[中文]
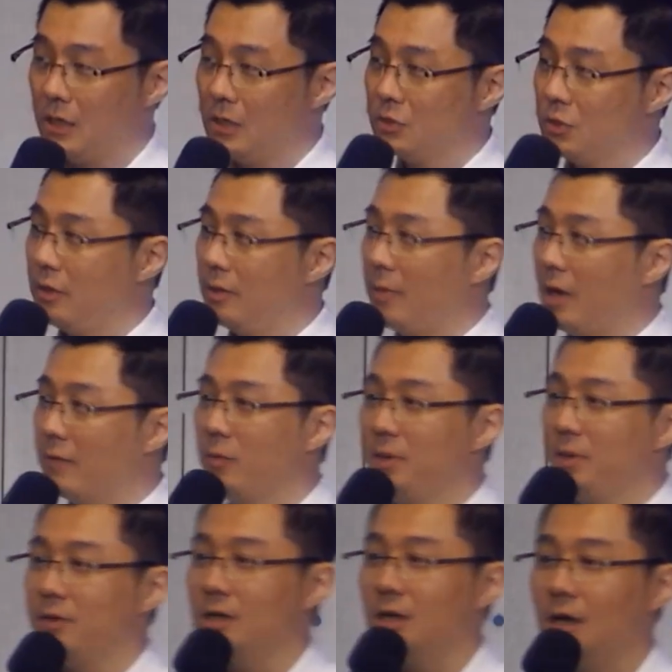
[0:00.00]
虽然麻风
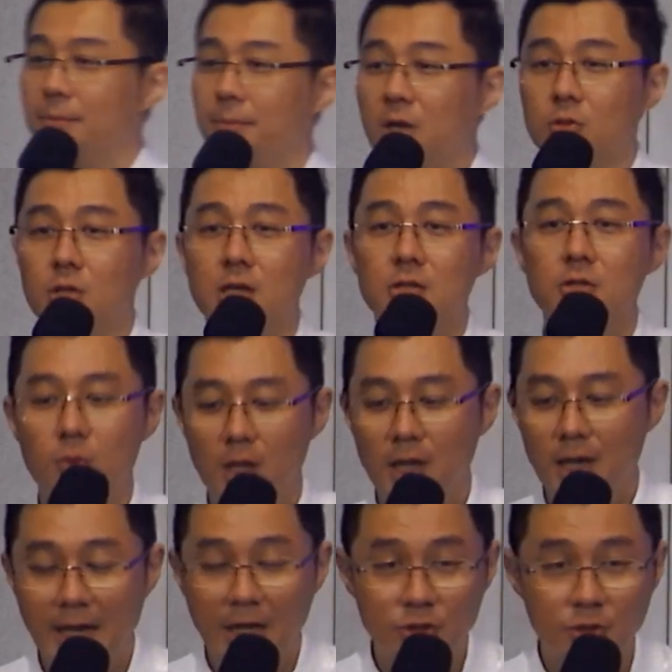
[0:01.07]
病人呢没有疼痛啊，
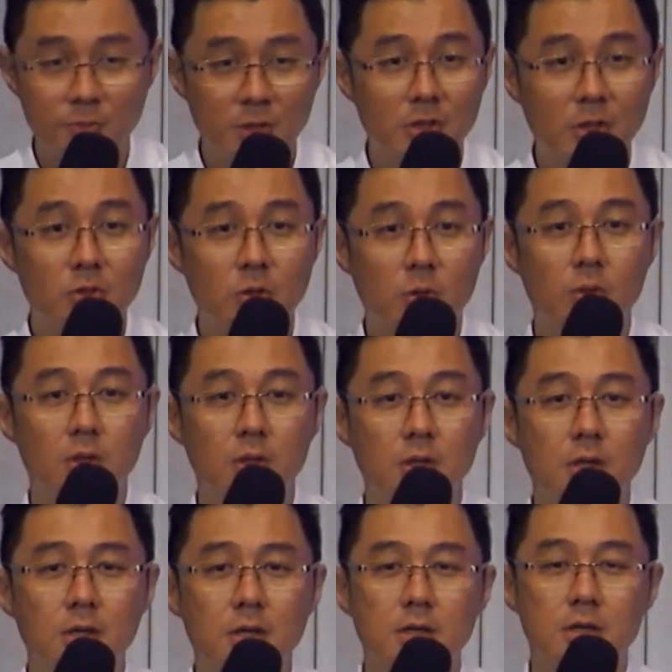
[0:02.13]
他感觉不到疼痛，
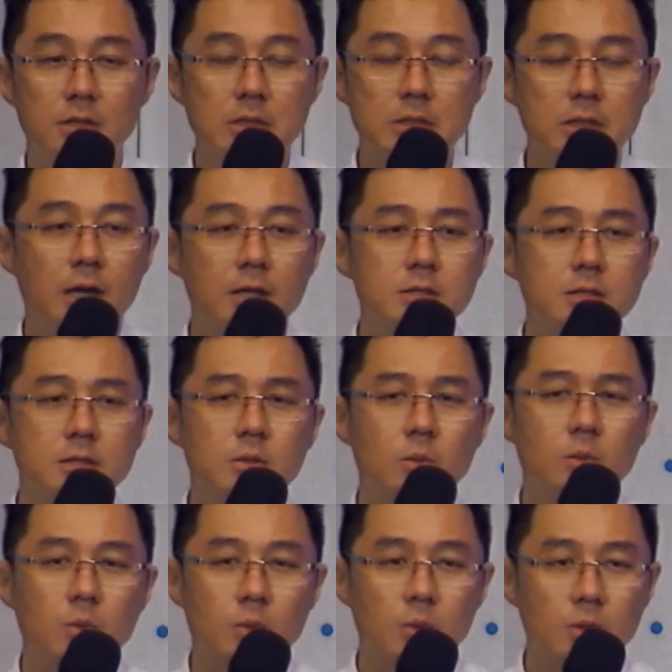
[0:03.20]
可是他是
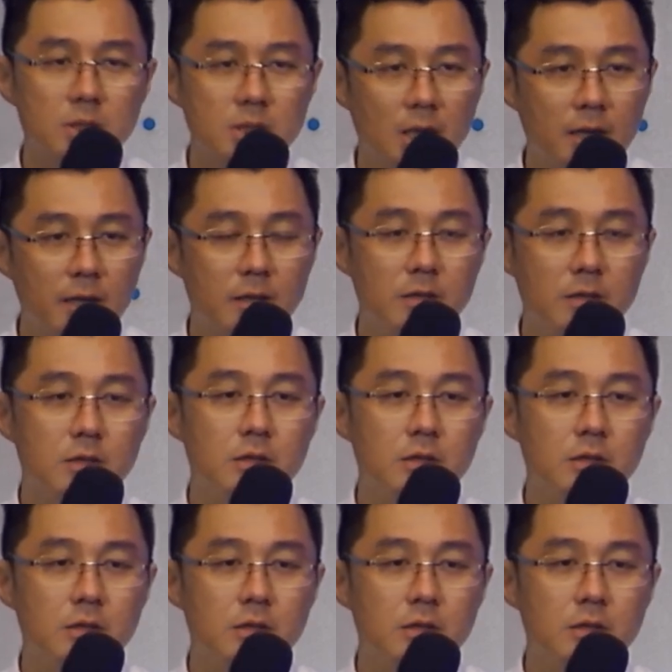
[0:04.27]
活在